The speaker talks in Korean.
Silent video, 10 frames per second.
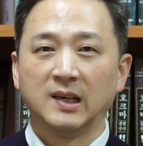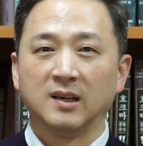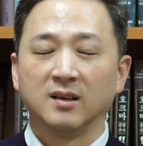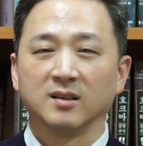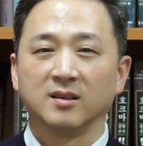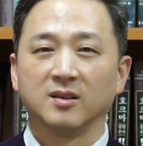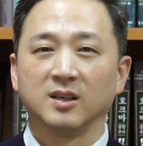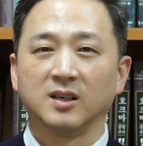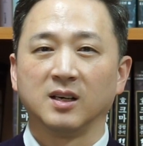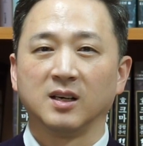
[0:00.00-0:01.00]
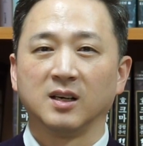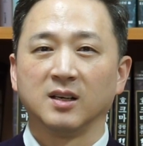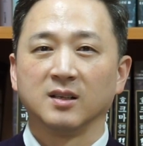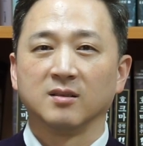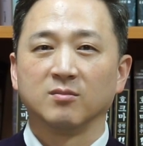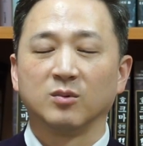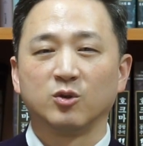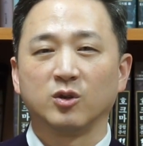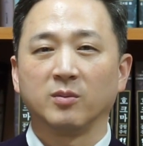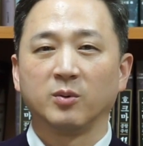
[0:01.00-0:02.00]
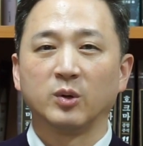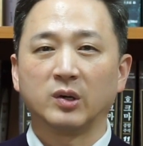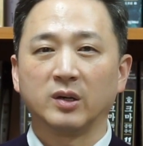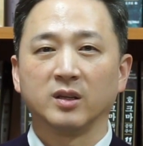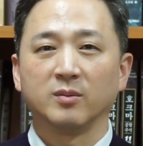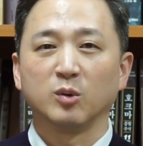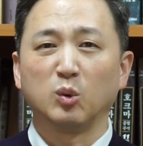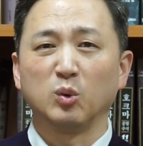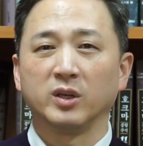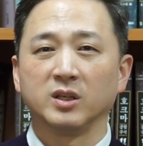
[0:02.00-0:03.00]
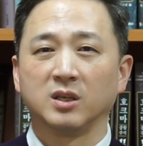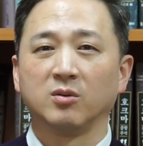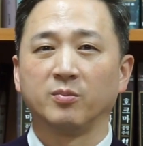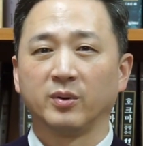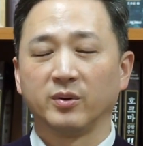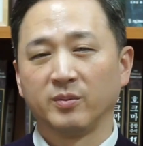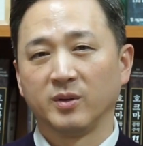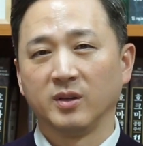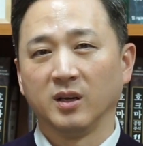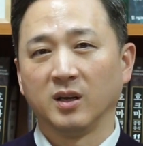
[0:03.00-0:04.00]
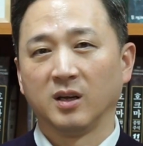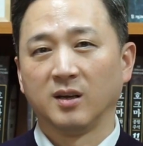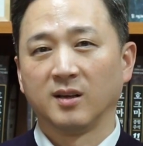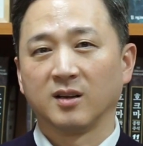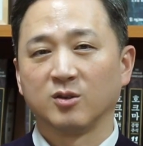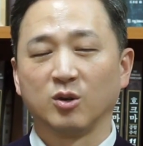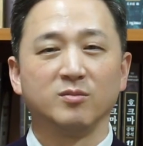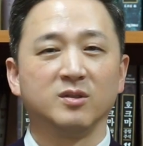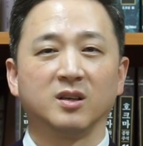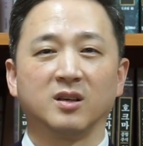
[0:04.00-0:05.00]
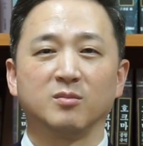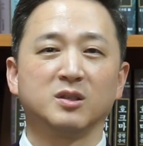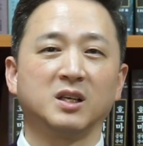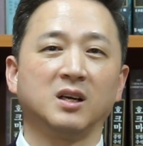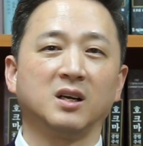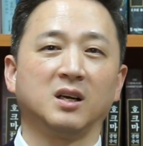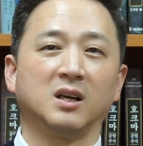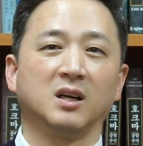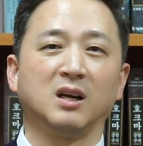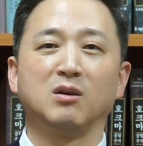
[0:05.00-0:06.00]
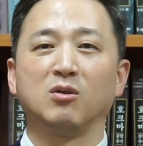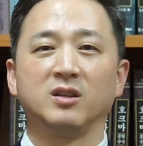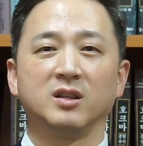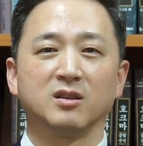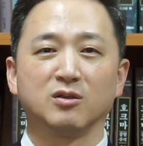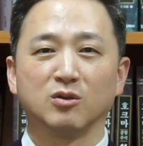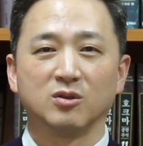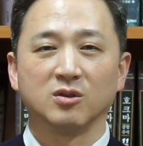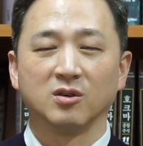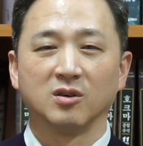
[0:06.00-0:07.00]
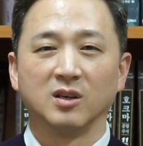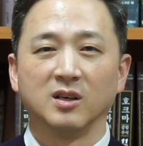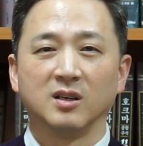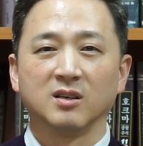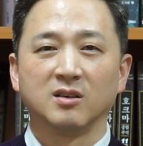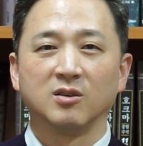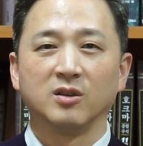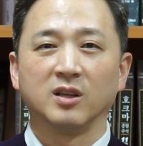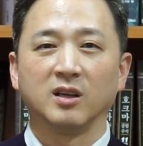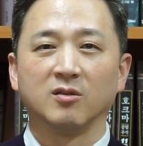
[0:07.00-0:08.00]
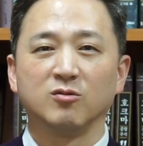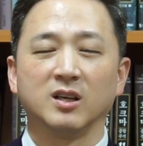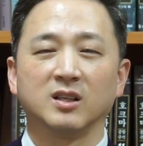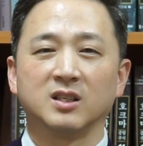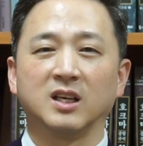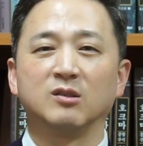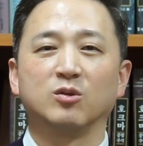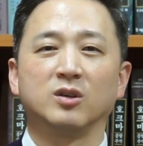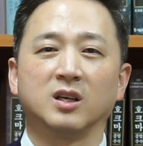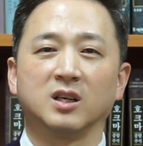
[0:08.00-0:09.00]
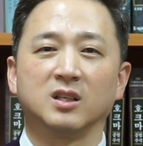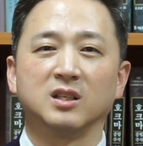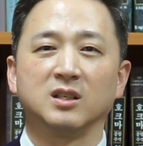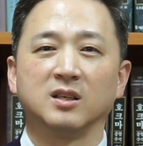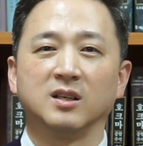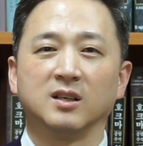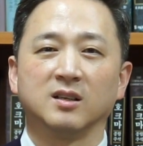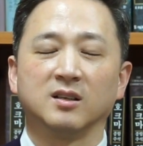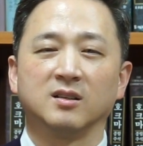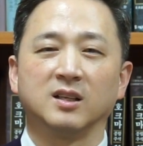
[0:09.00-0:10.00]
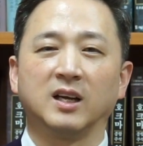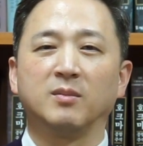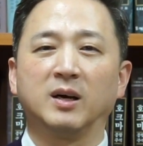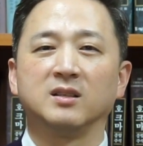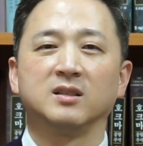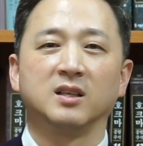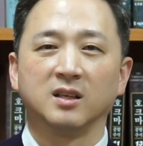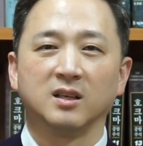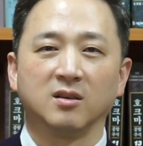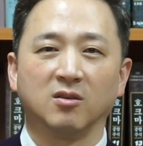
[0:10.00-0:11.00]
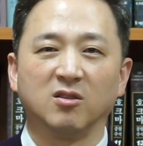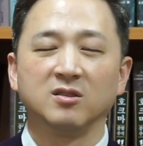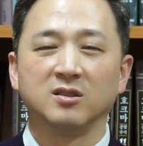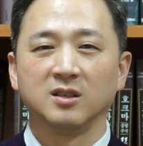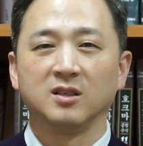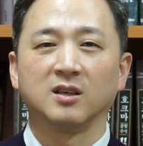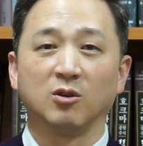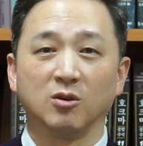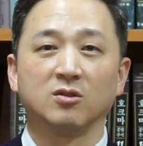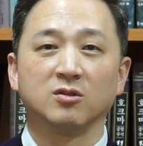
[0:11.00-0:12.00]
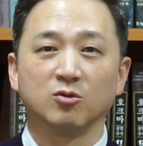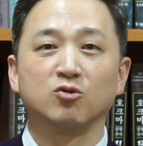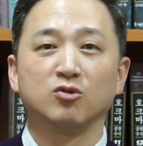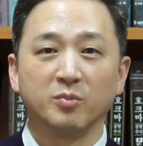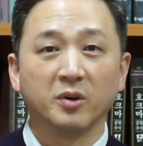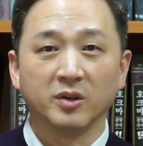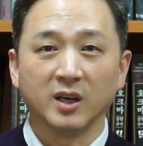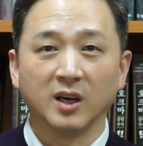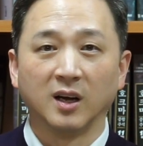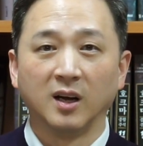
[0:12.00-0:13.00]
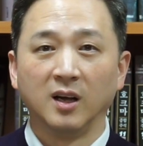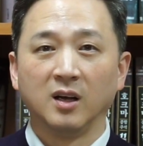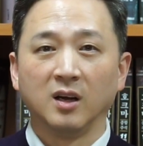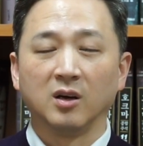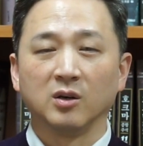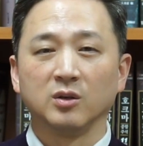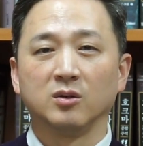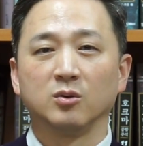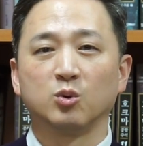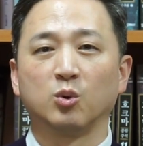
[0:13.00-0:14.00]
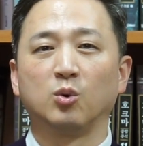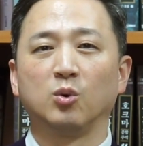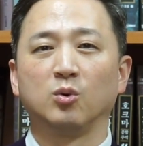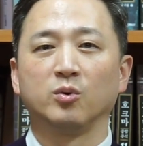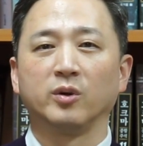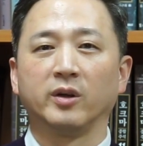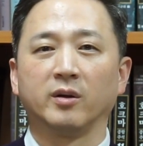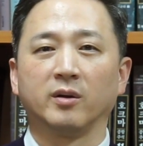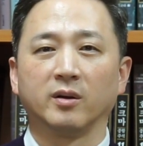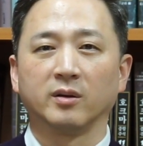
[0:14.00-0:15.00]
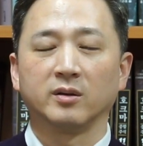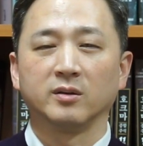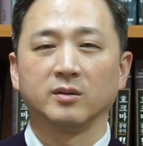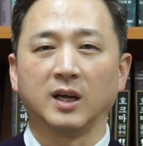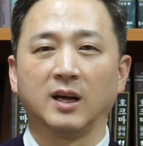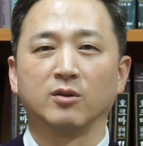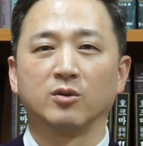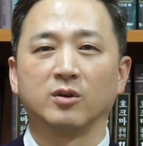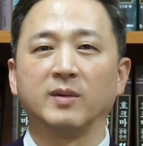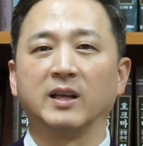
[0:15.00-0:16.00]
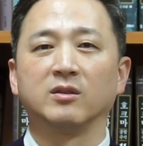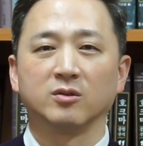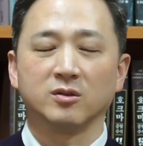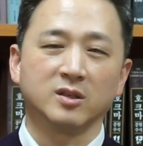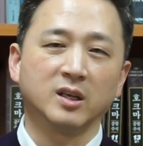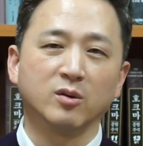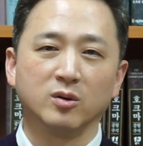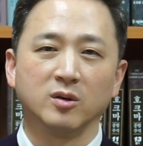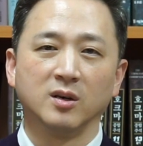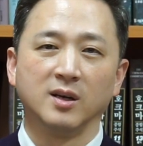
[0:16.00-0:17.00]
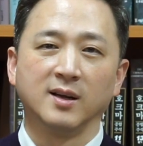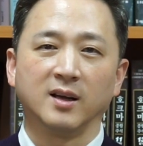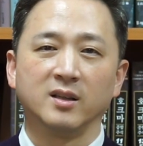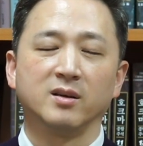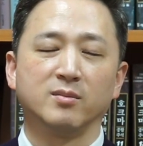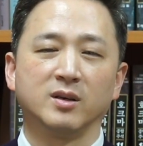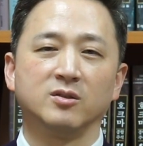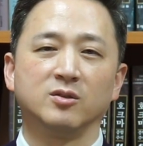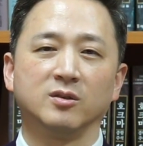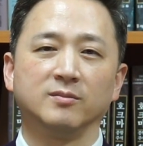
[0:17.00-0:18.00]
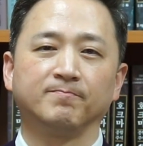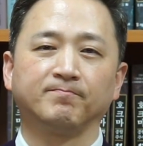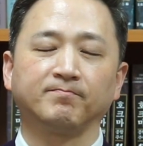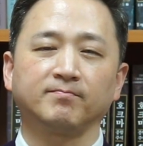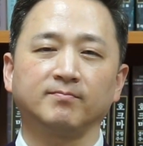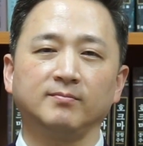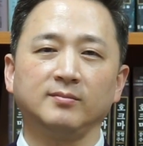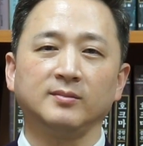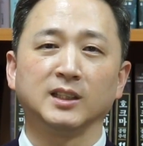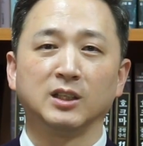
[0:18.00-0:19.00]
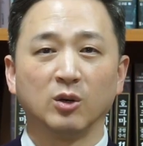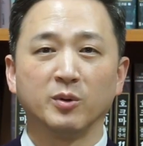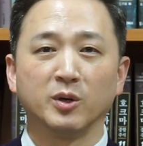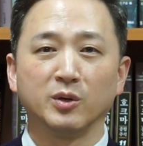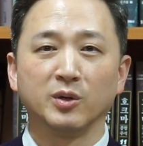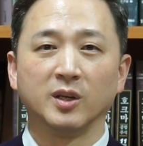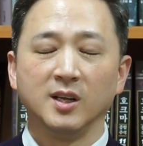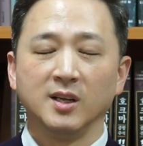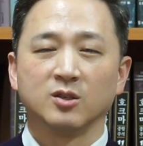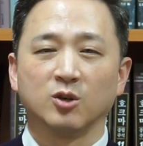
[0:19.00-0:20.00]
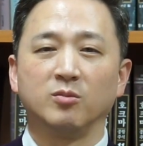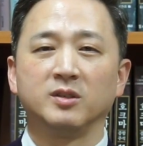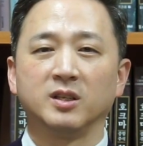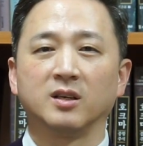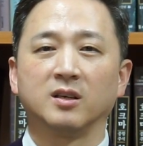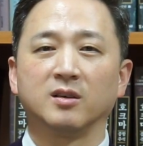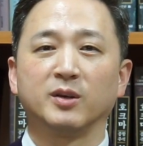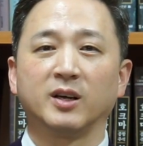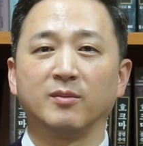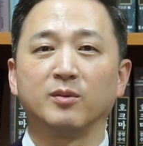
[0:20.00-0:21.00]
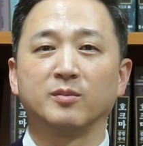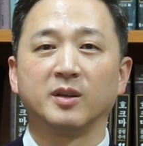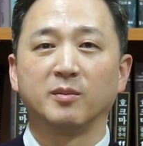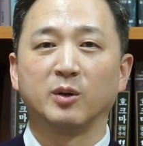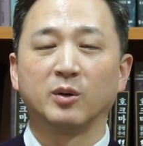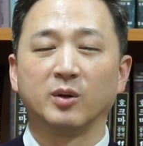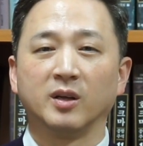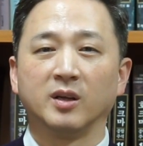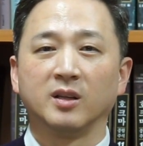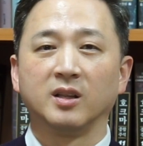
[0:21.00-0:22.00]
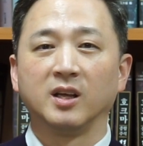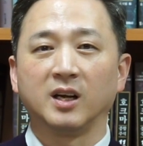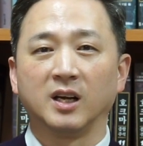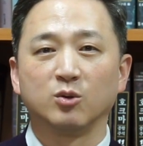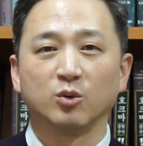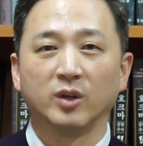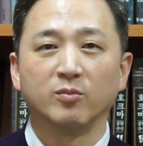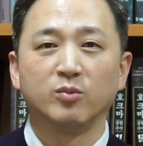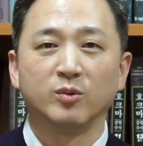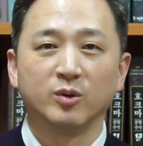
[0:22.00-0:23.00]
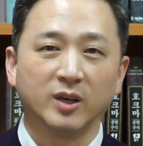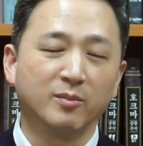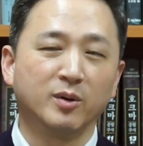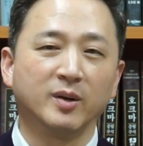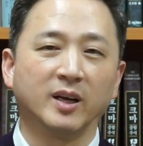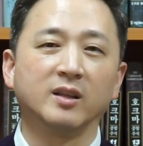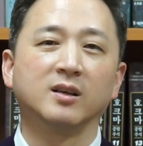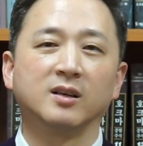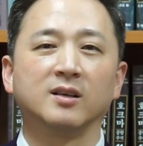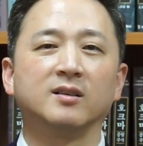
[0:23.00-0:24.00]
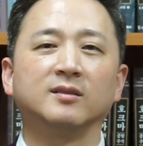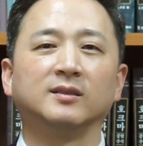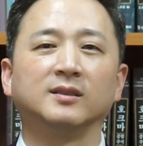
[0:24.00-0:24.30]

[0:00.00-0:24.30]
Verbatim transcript: 아, 그러니까 뭐 쉽게 번역을 한다면 꼰대 제곱병입니다 그러니까 젊은 사람은 잘 안 걸린다는 거죠. 그런데 우리한테 잔소리하는 어, 나이 많은 세대 어른들이나 걸려서 죽는 병이다. 어, 이런 조롱의 그 단어를 만들어서 사용을 한단 말이죠. 그러면 젊은 사람이 감염이 되면 내 가족, 내 부모는 감염이 안 될까요?